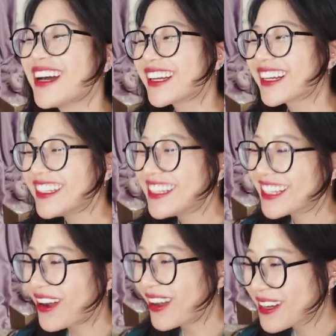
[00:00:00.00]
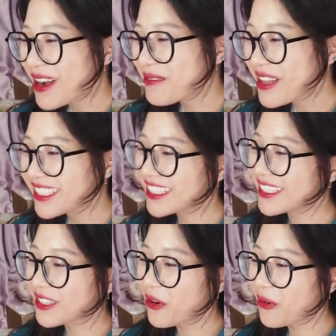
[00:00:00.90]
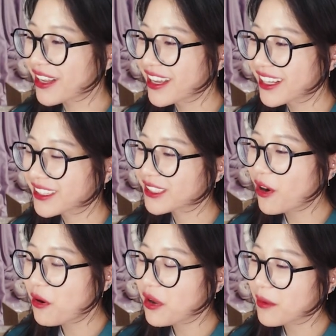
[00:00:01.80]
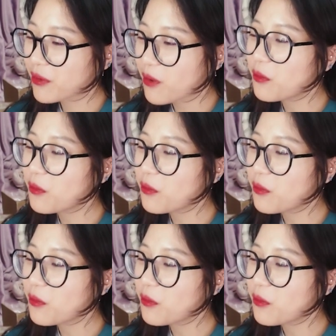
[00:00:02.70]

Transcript: cứ như kiểu anh cường biết gì rồi á trời ơi em không